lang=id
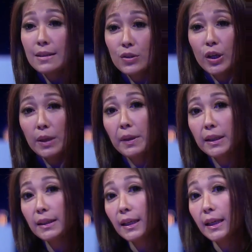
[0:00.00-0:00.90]

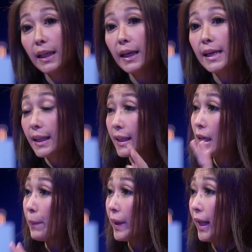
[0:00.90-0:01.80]
Sustainability terdiri dari
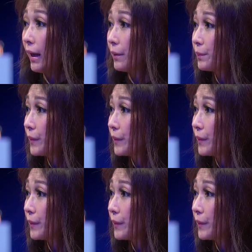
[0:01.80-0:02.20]
tiga pilar.